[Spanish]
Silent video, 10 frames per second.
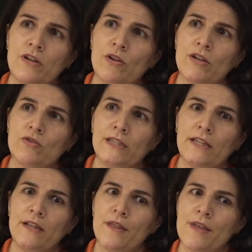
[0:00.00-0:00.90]
creo que es una
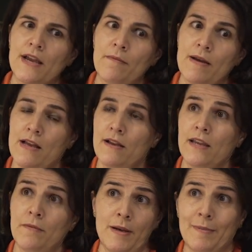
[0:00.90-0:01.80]
tendencia que va,
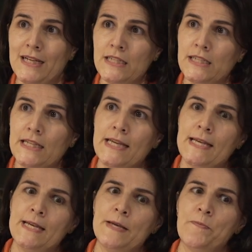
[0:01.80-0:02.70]
que va más
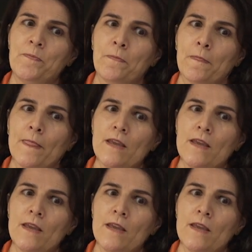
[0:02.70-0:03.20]
em,